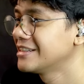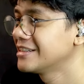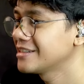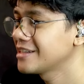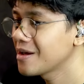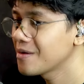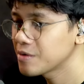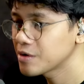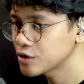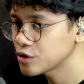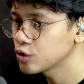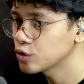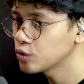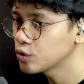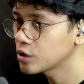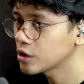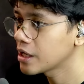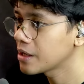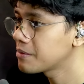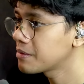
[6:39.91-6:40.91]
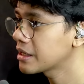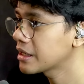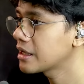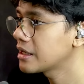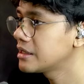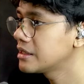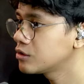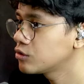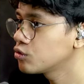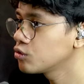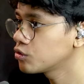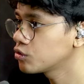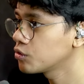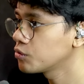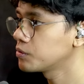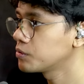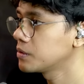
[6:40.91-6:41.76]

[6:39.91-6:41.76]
saya bersyukur ya mereka ditutup